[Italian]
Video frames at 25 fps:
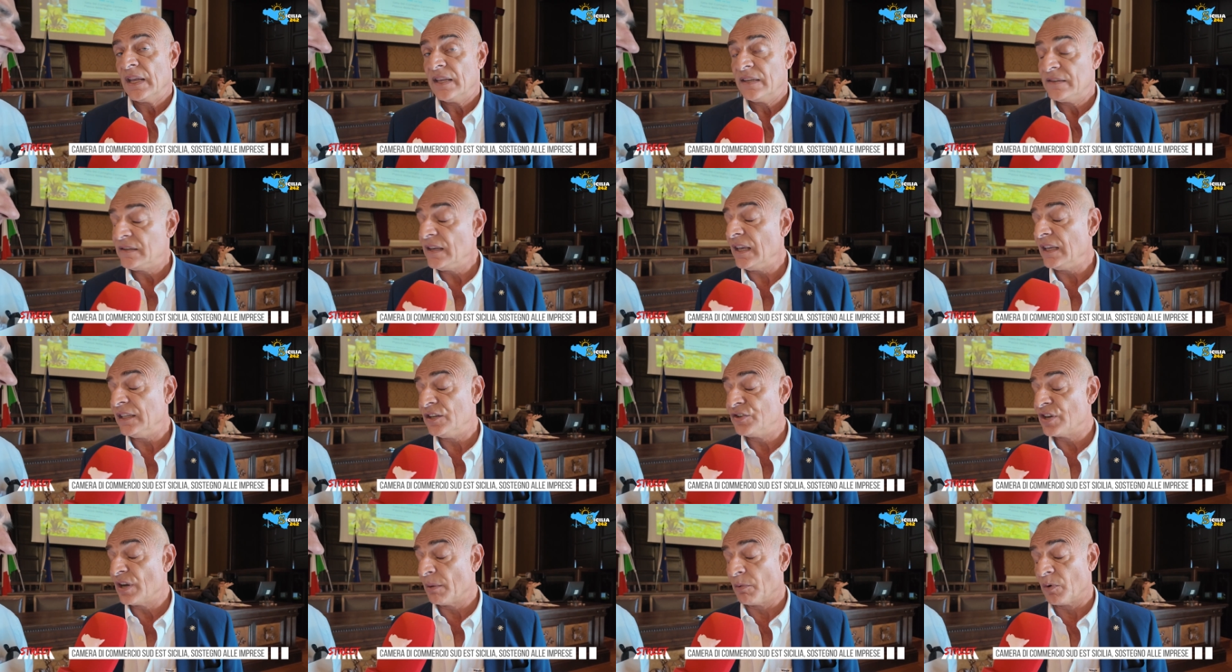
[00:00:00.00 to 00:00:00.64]

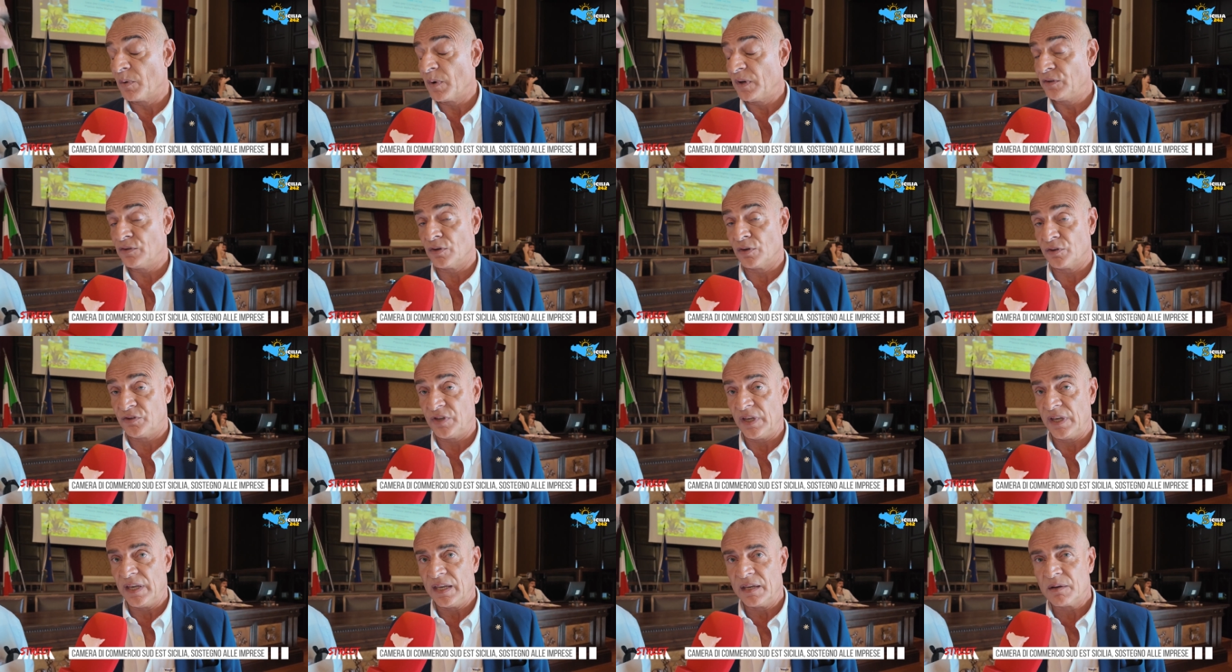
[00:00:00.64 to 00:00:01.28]
Sì, diciamo questo
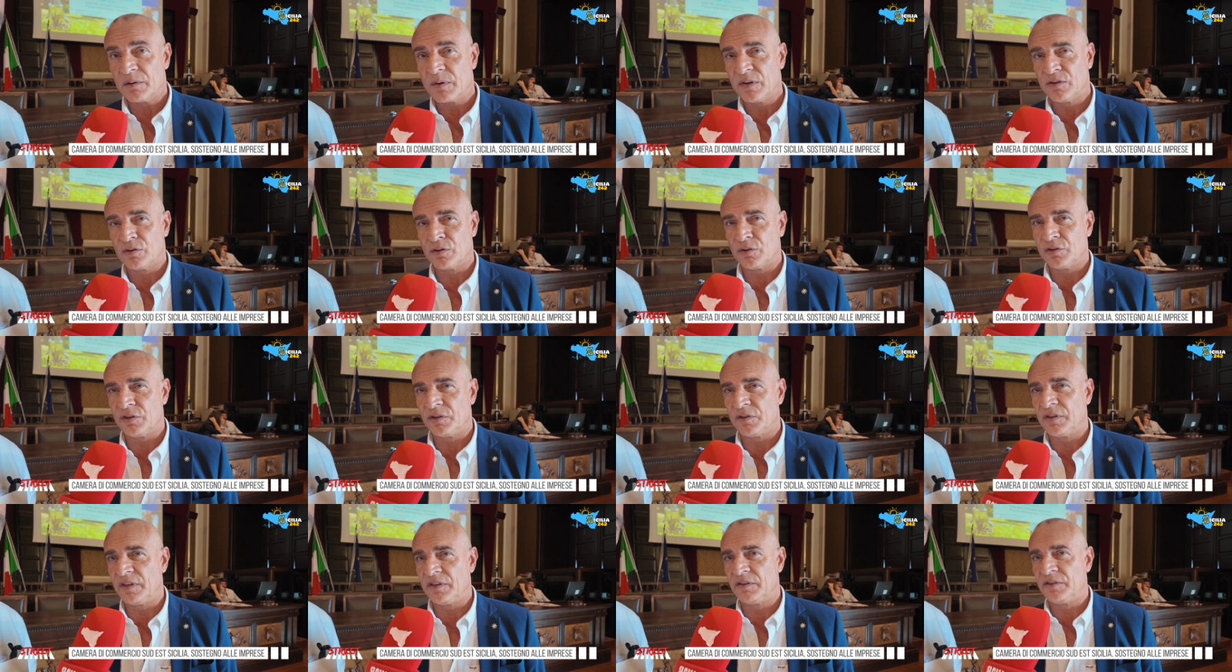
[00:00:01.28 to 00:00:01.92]
sì, questo,
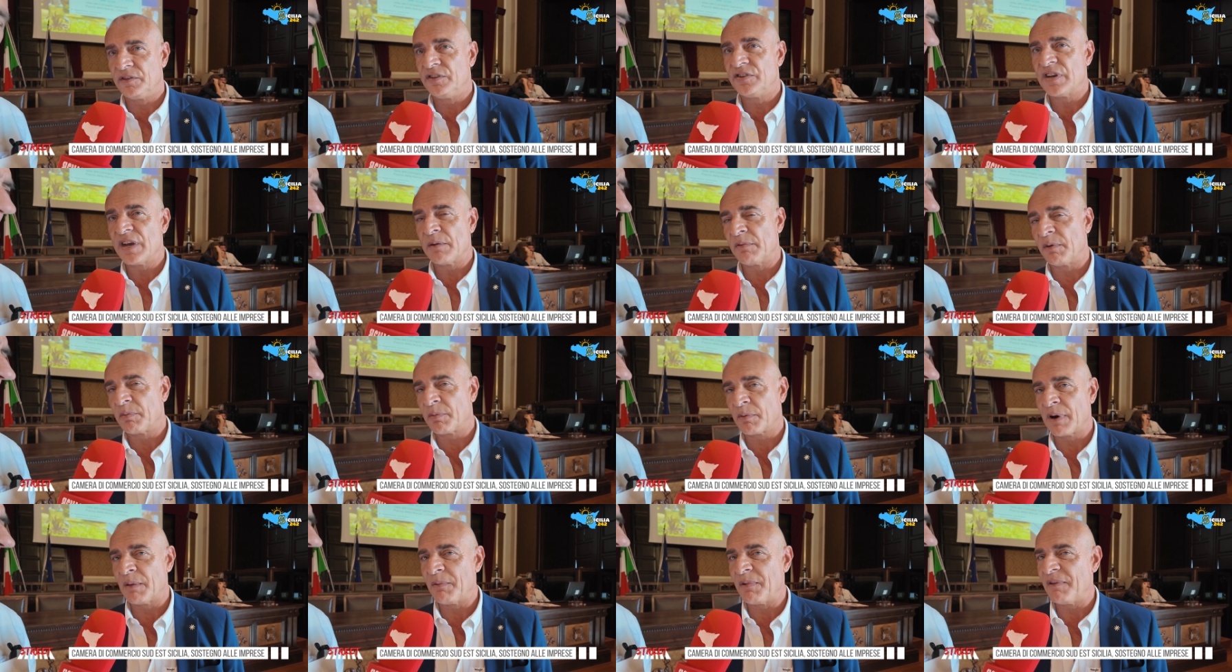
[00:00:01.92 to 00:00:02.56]
diciamo,
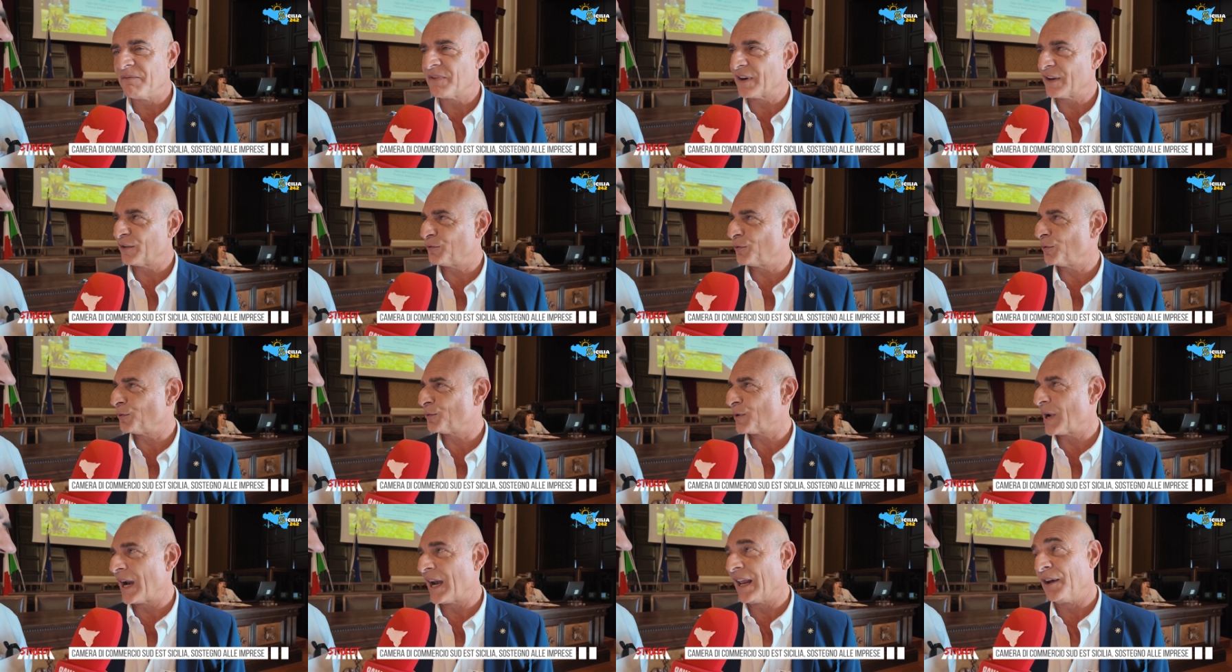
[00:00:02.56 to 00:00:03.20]
i problemi
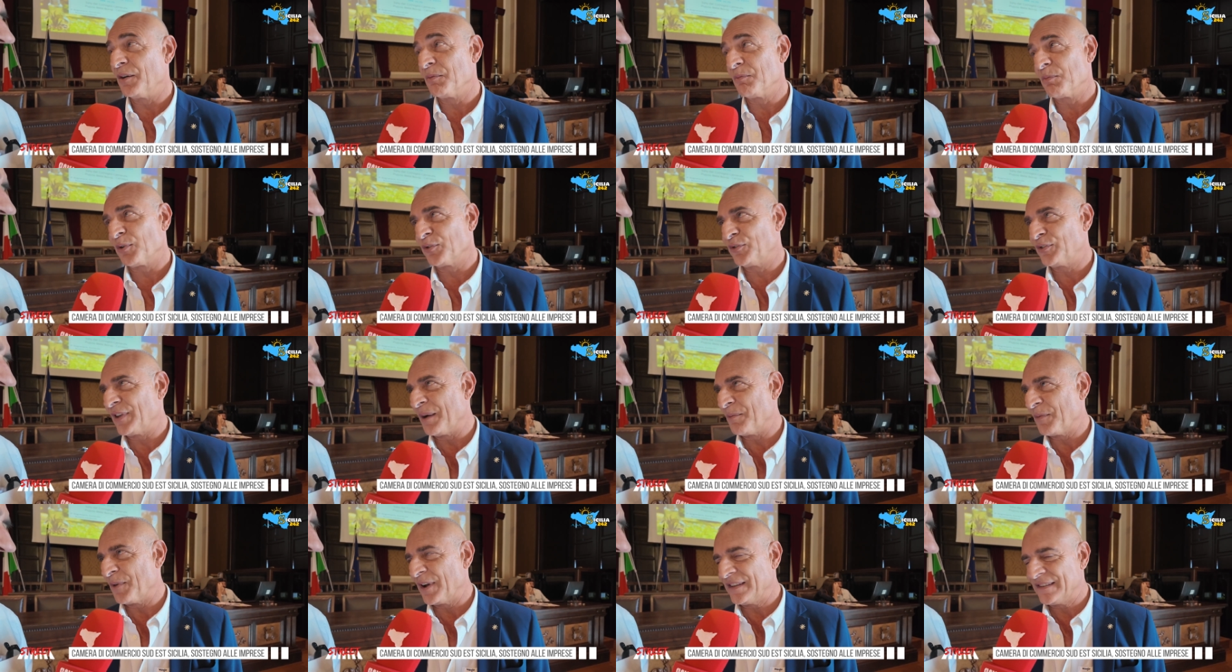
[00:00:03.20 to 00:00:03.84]
infrastrutturali non
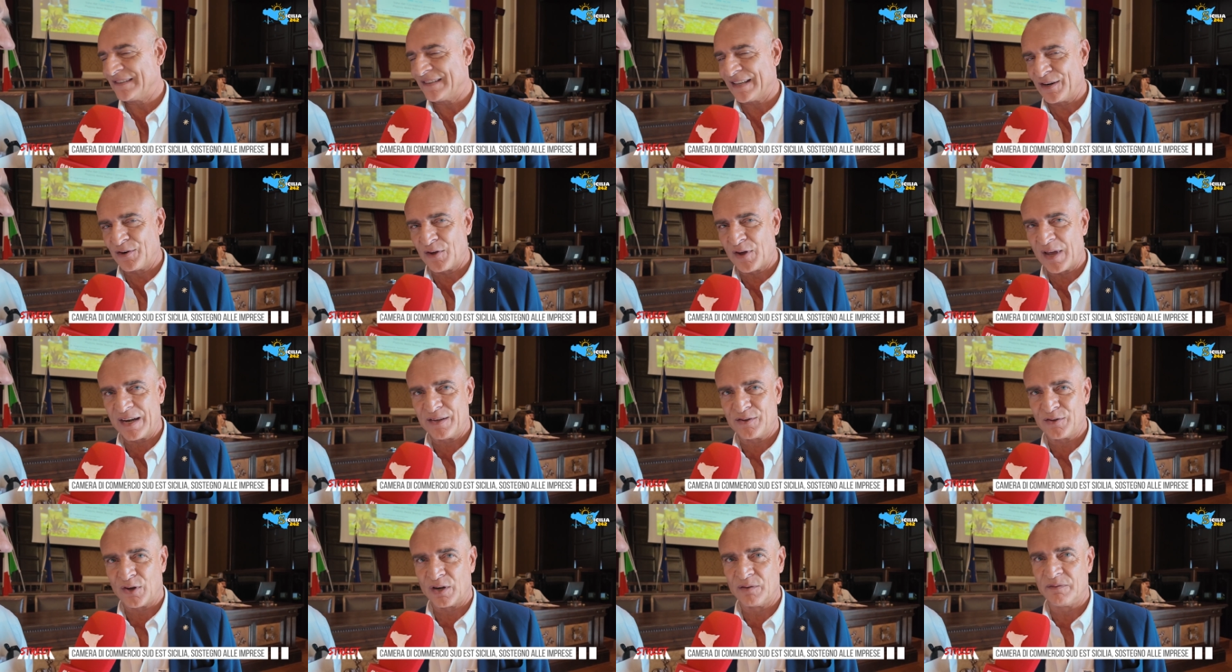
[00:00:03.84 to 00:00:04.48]
possiamo essere noi
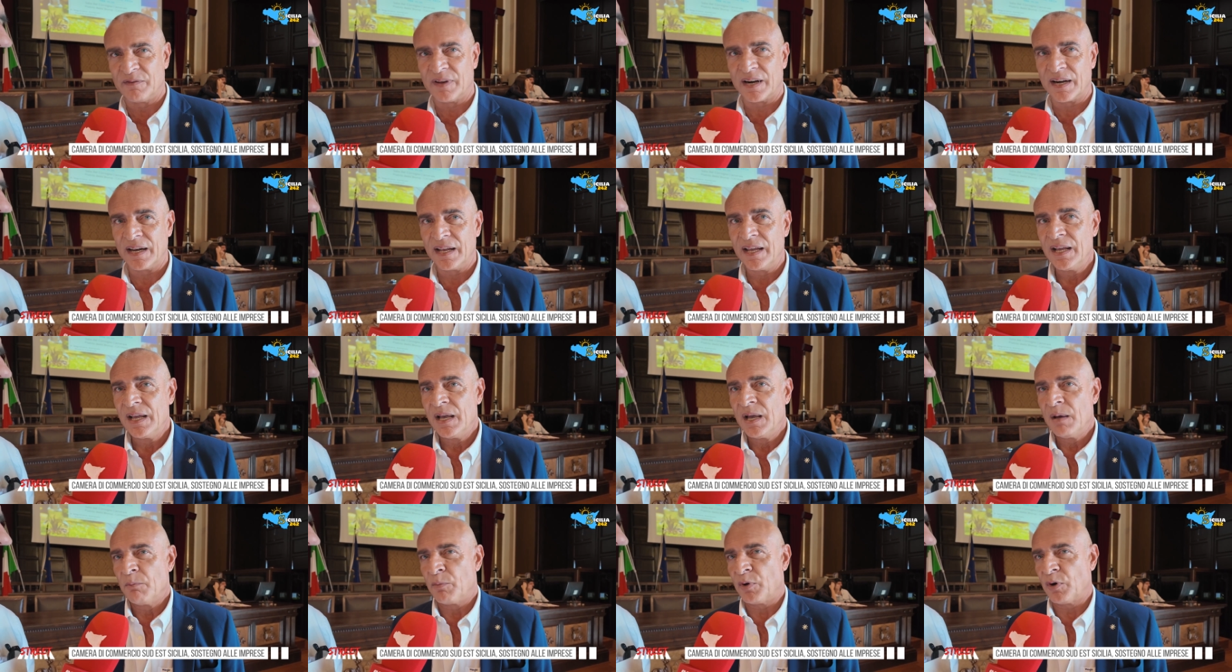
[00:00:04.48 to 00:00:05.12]
a risolverli,
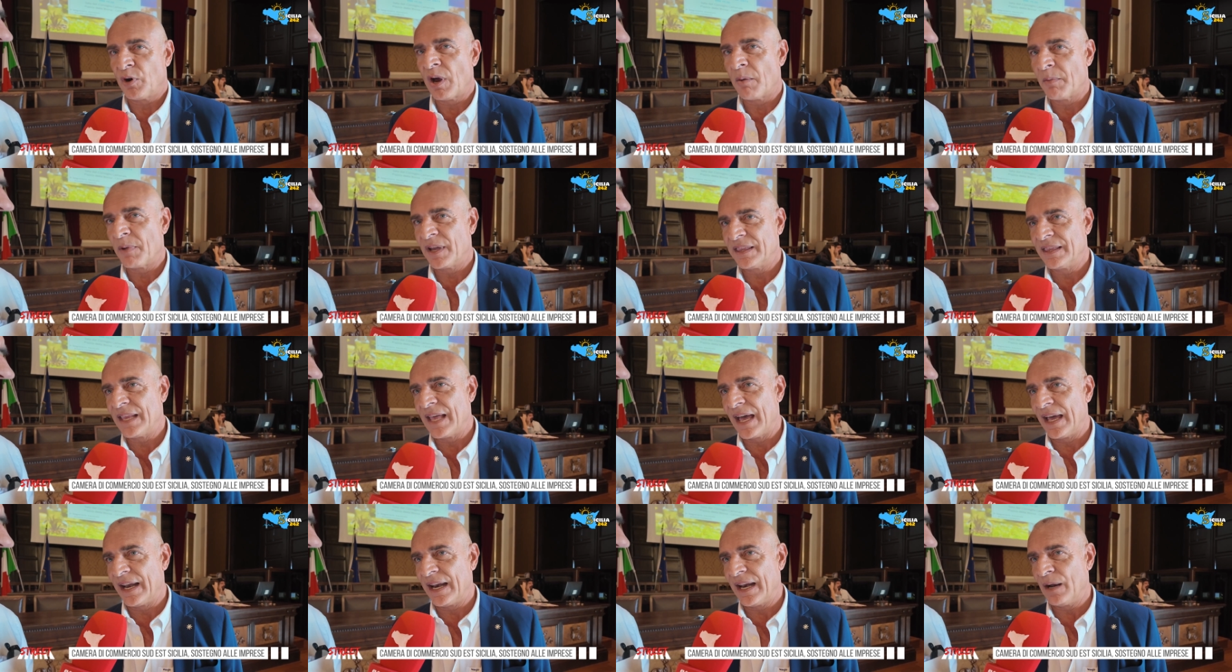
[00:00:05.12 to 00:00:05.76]
proviamo a
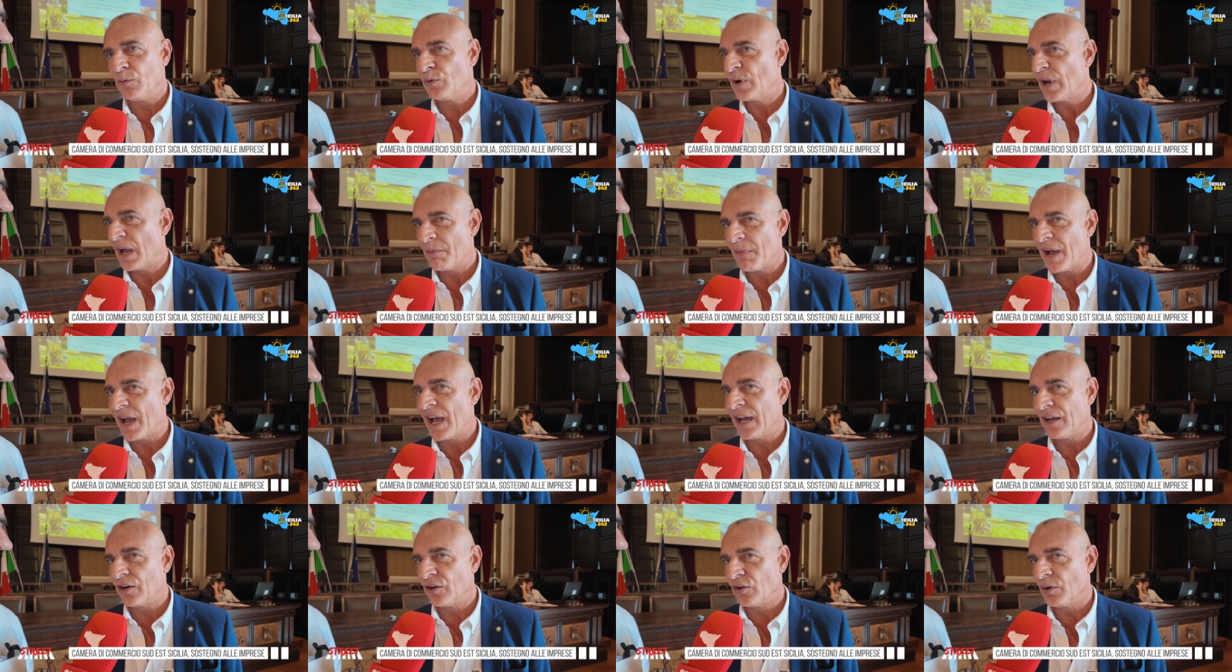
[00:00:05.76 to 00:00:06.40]
dare una
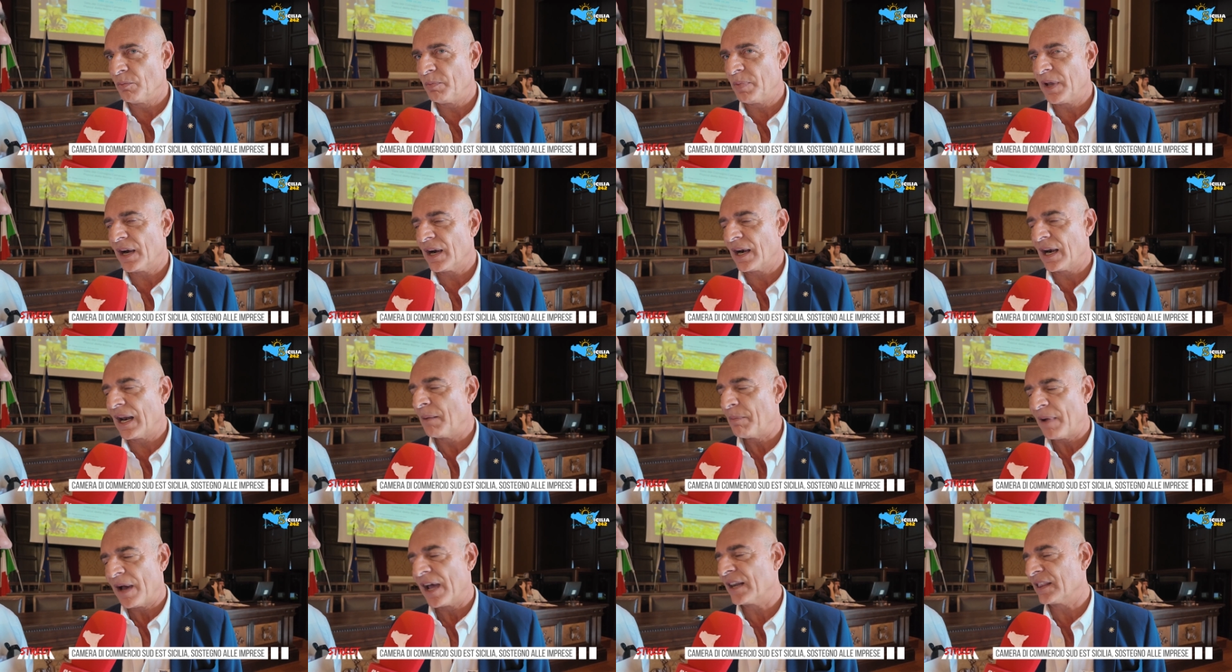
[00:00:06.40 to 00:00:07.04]
mano per
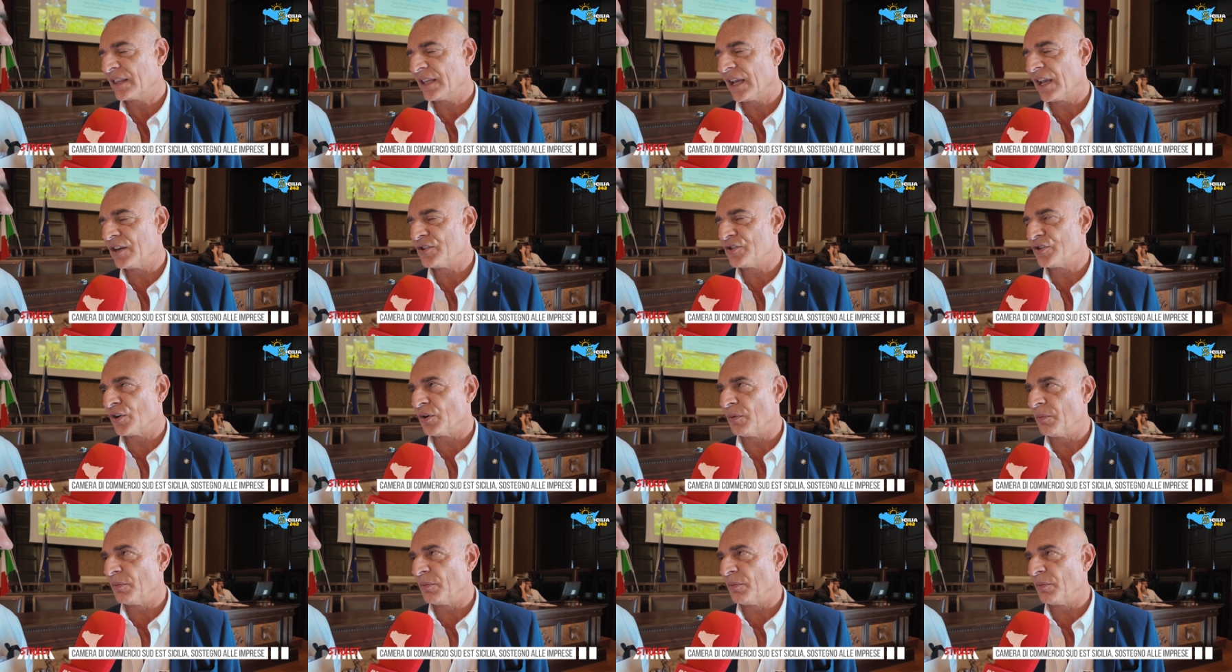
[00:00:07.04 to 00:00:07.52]
la parte che ci